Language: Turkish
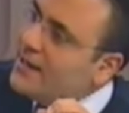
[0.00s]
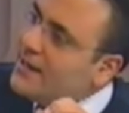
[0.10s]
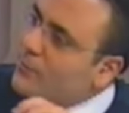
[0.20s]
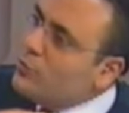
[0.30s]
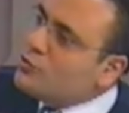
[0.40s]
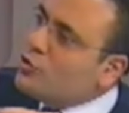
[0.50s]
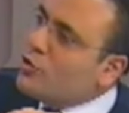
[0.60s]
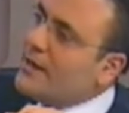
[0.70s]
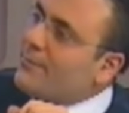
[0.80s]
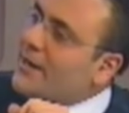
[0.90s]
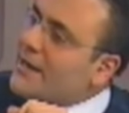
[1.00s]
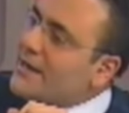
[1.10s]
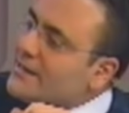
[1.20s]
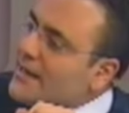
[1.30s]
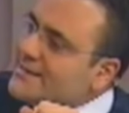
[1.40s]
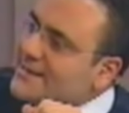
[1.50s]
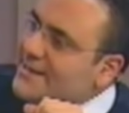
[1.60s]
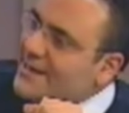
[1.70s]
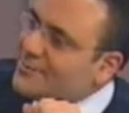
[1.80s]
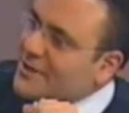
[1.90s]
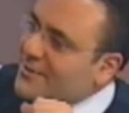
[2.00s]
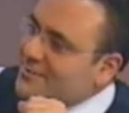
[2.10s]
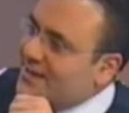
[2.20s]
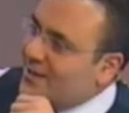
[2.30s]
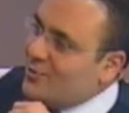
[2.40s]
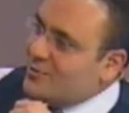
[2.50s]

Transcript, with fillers: E, bu çok önemli. Tahsilini yapacak mısın